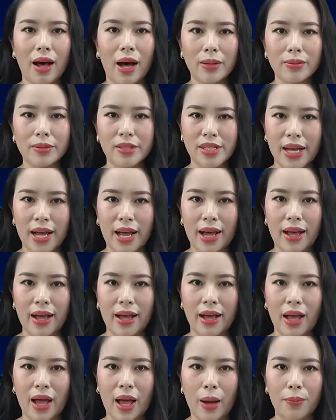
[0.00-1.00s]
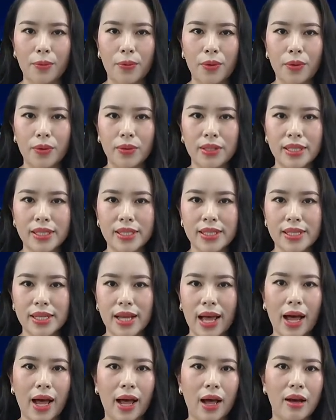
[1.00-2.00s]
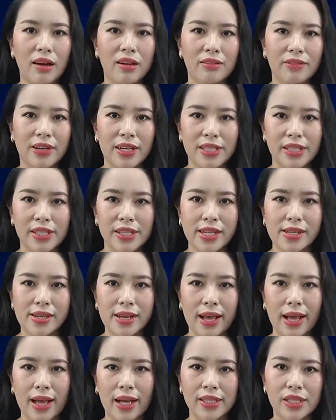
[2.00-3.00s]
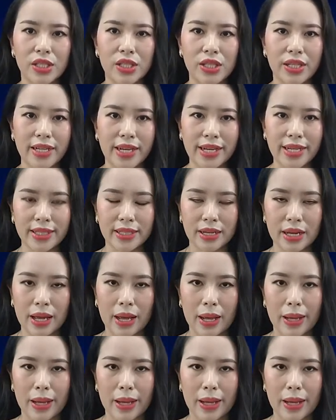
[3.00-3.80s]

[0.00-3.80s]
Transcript: Abda Harunisa Fajinla Siddiq.